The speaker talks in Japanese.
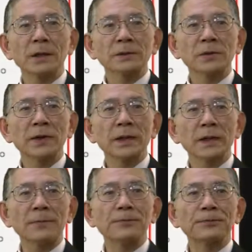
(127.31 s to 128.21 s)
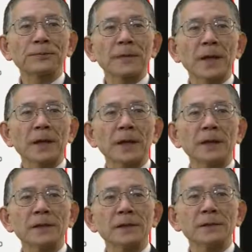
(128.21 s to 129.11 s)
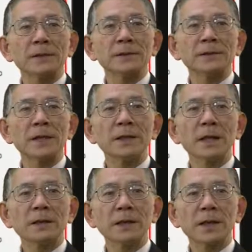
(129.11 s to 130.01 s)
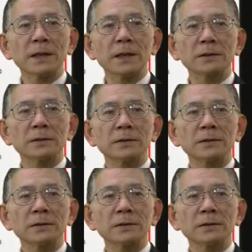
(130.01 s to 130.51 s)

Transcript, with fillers: それから、戦略計画、